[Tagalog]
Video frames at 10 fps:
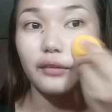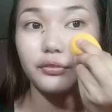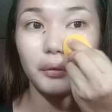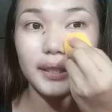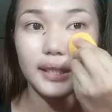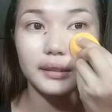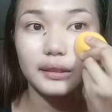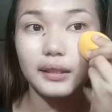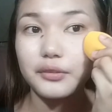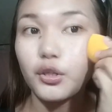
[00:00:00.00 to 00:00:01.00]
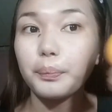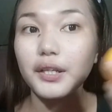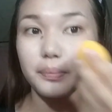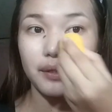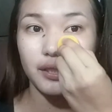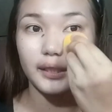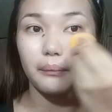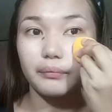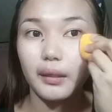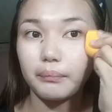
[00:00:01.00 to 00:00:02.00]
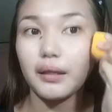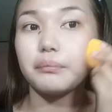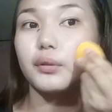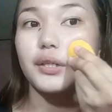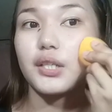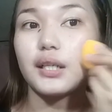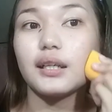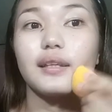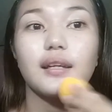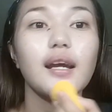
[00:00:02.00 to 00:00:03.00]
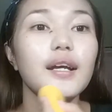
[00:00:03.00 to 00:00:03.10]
niya, flawless ang dating. So, pag sponge, dump, dump, dump ko lang siya ng ganyan.